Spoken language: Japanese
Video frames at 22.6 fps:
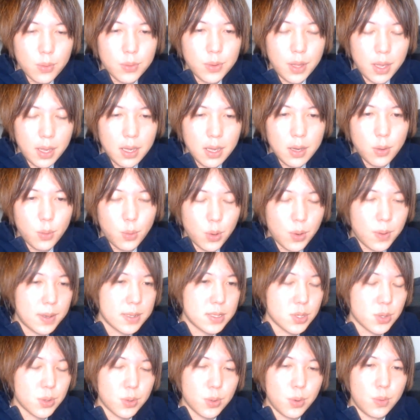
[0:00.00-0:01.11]
ね俺は
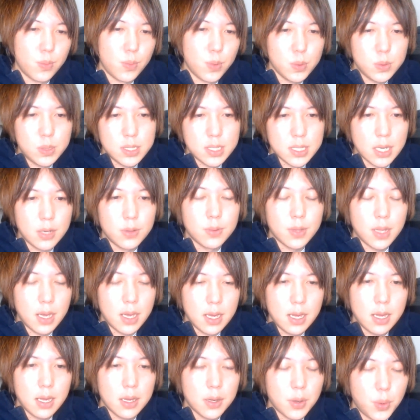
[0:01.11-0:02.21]
ちょっと思っちゃうな
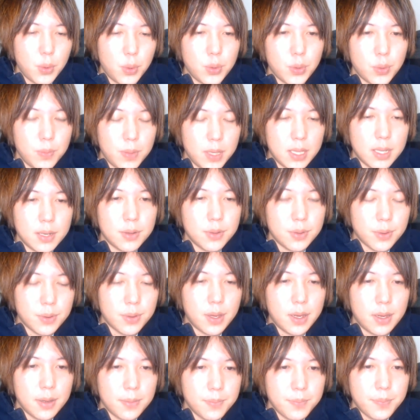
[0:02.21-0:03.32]
こういうの見てると
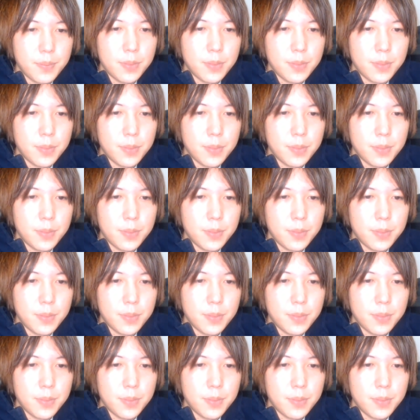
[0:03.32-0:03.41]
ね。